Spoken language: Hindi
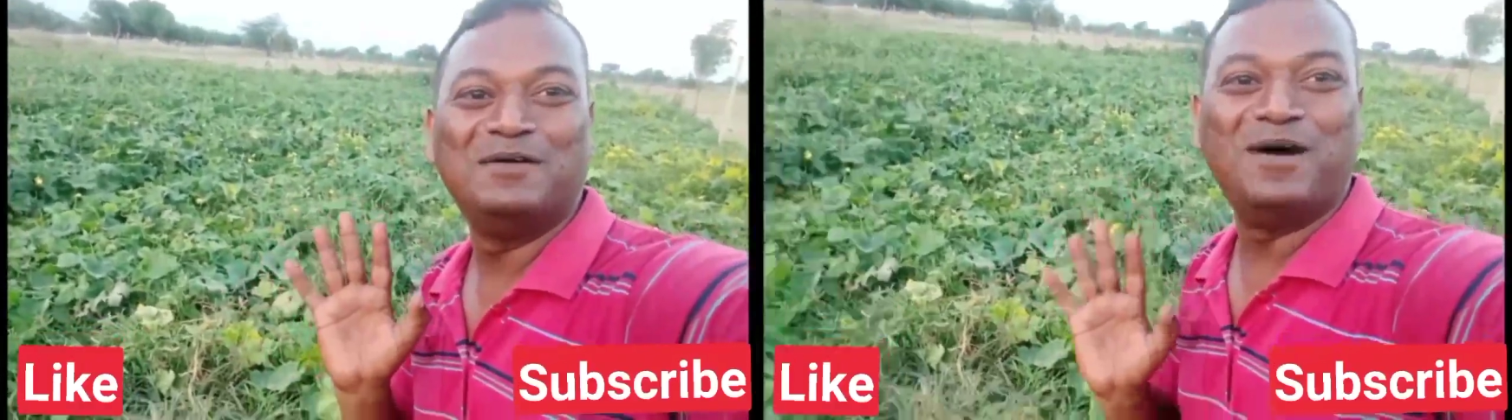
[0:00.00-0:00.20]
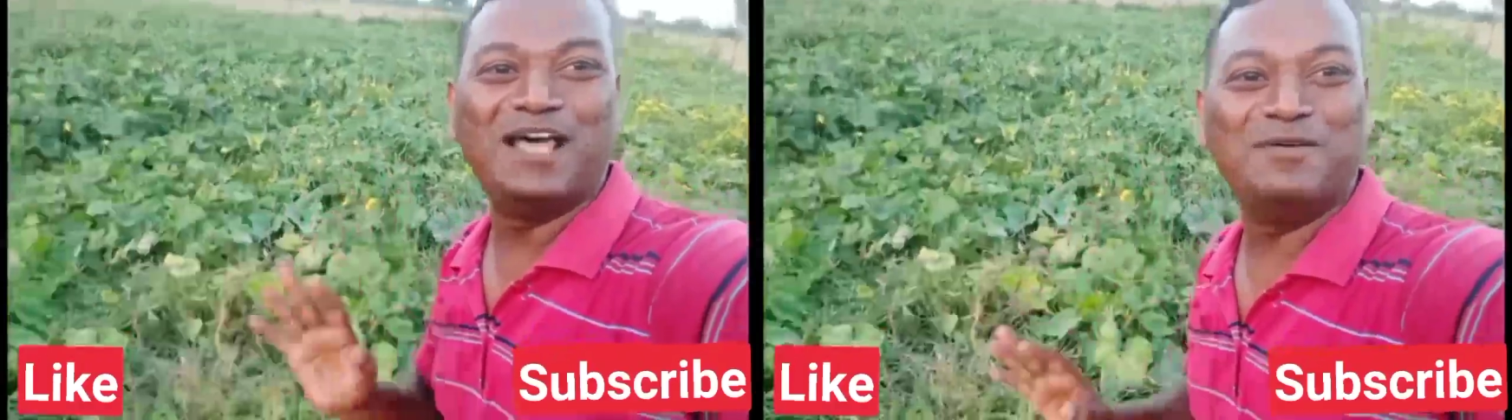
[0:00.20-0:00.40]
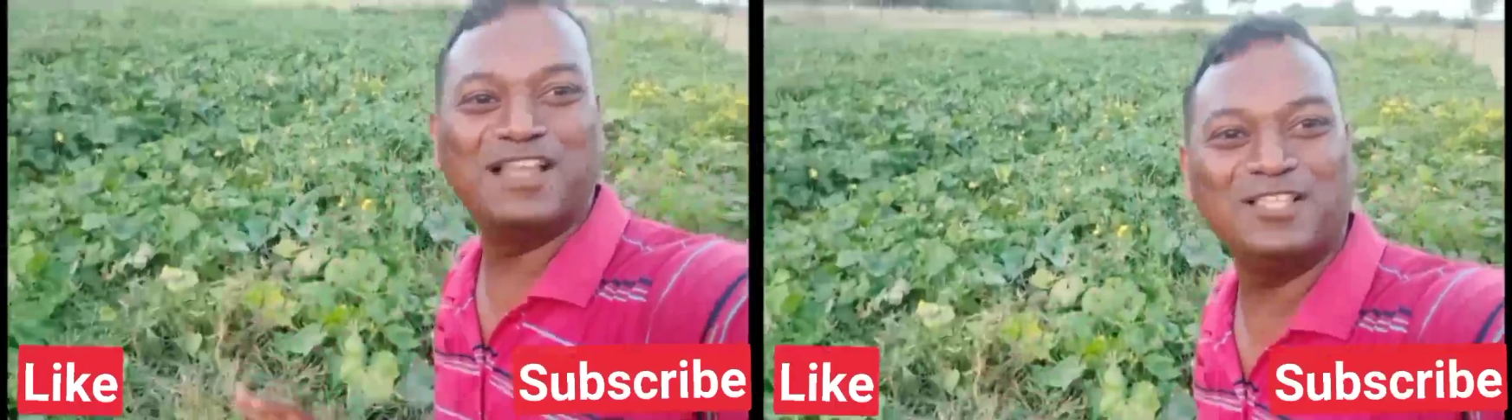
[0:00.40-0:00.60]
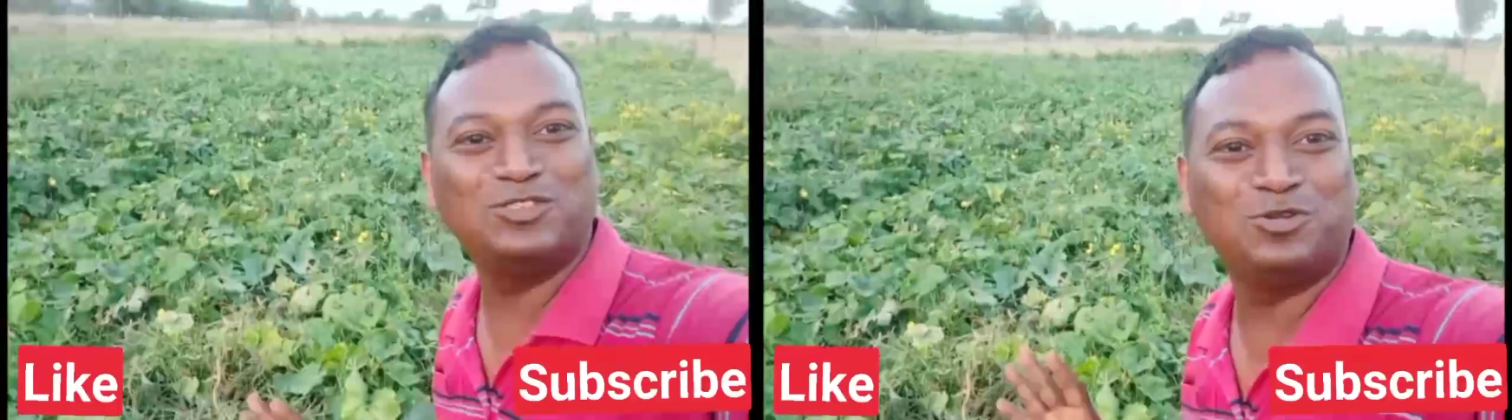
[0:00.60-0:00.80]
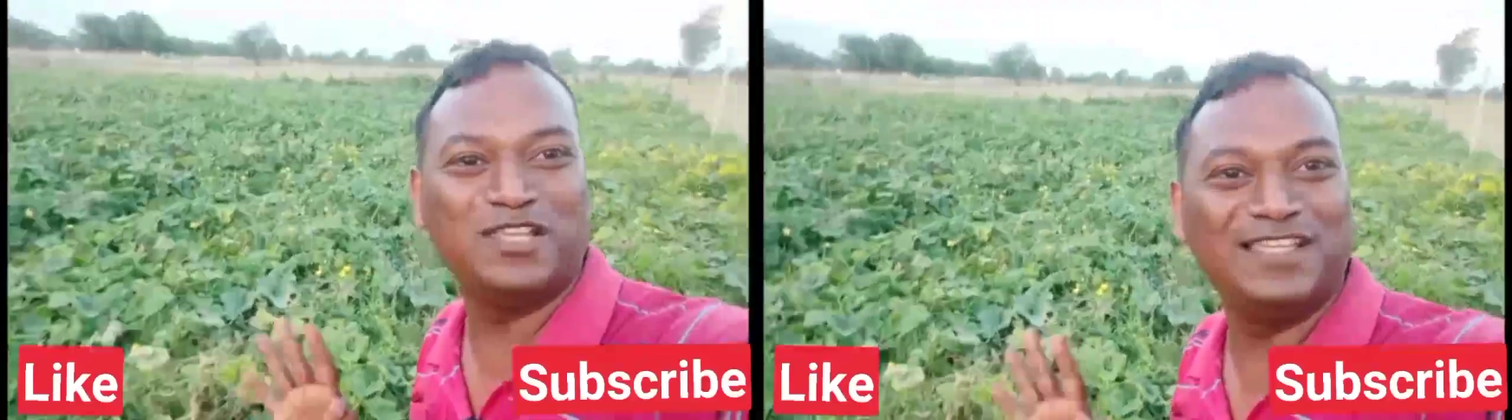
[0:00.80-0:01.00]
बाद बाकी
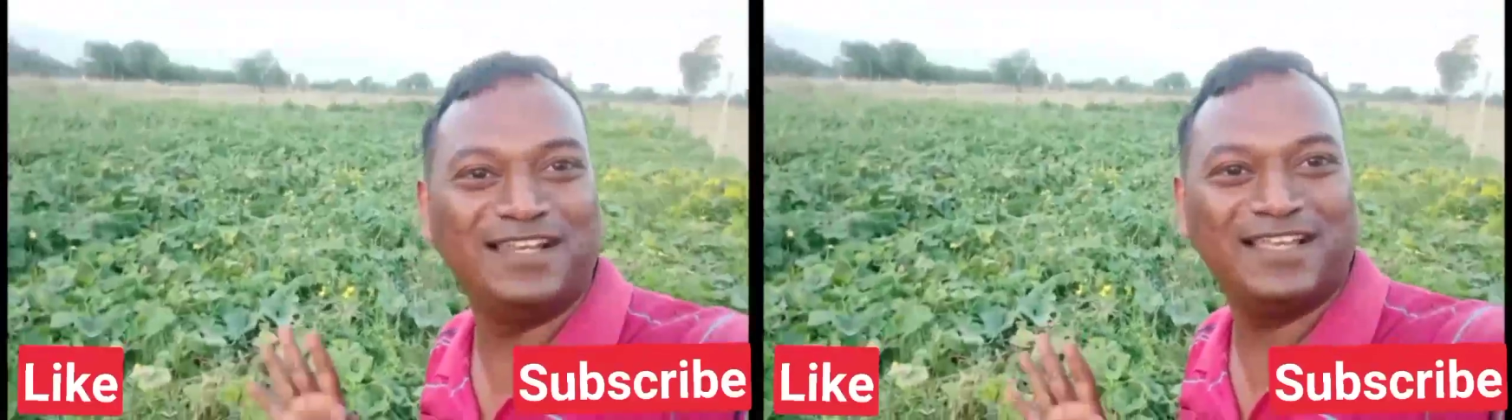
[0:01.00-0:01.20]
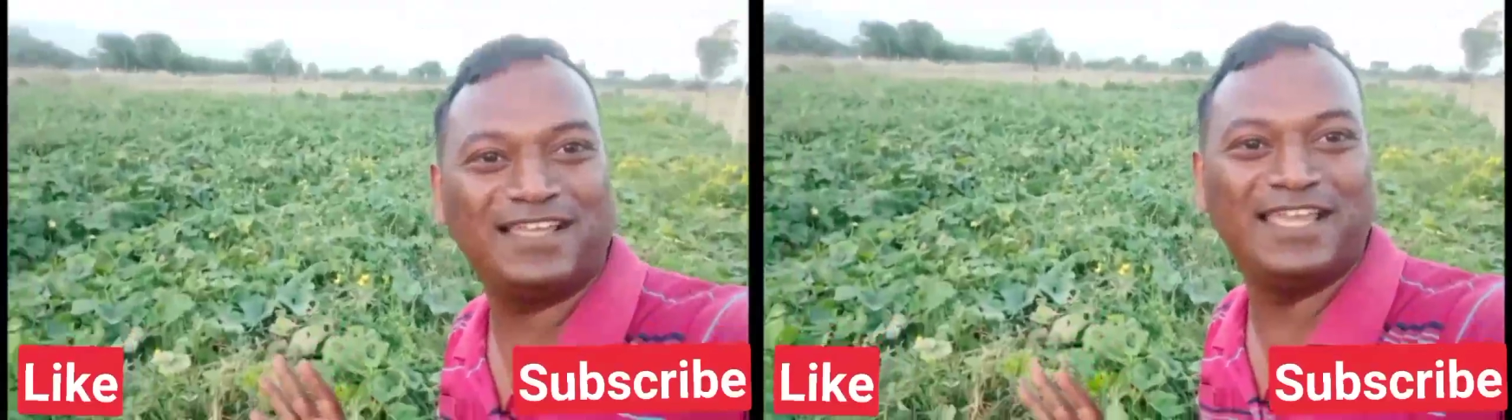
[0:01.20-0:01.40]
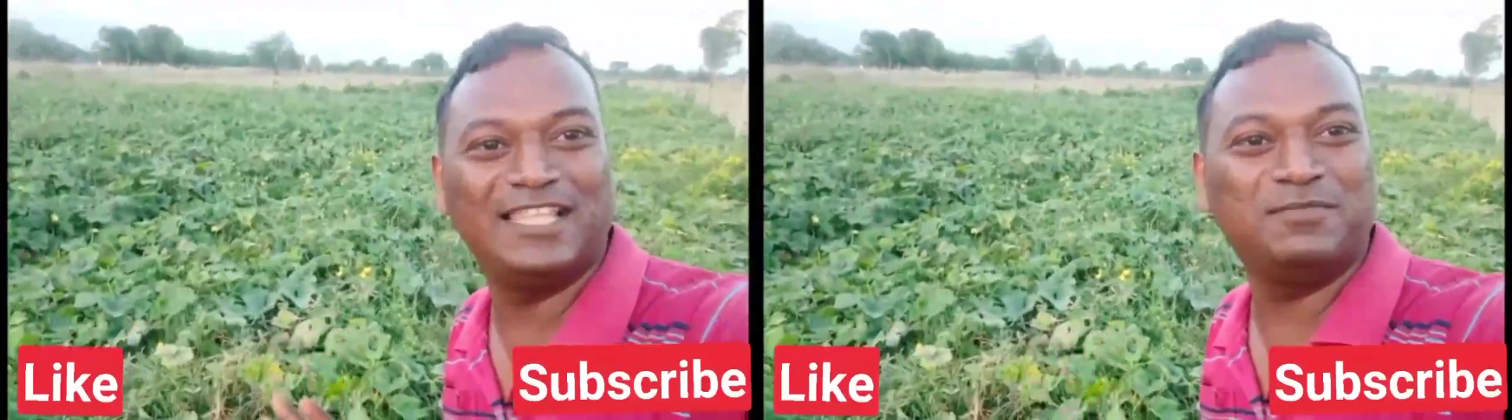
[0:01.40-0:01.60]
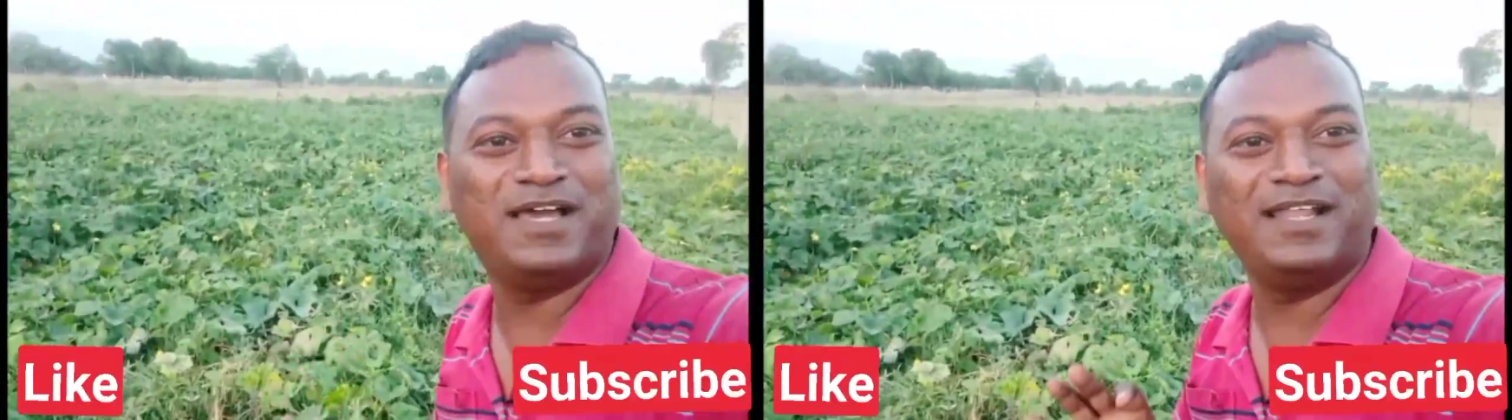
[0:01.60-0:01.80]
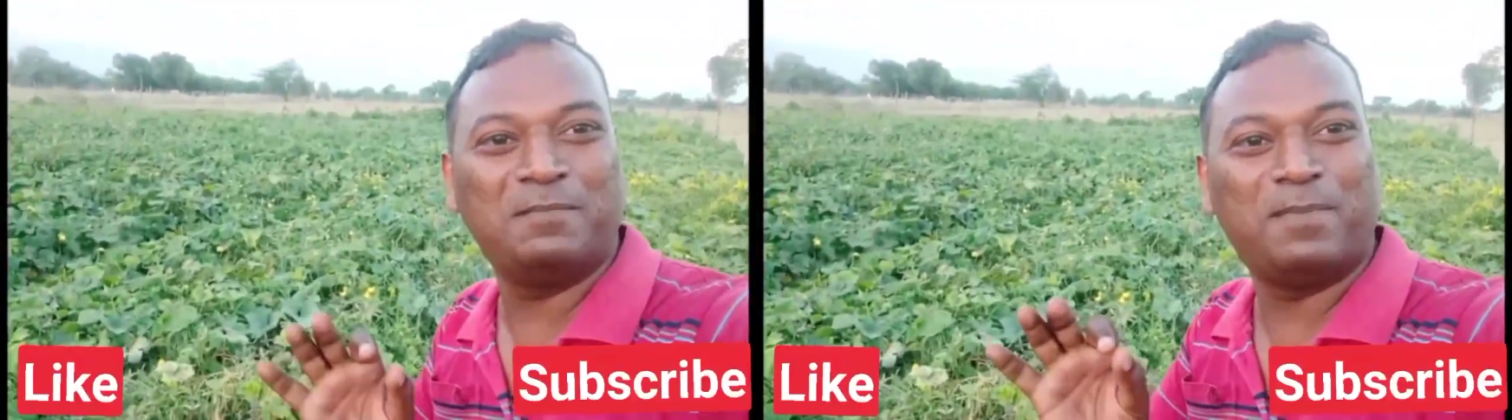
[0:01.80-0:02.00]
तुरैयन के खेत में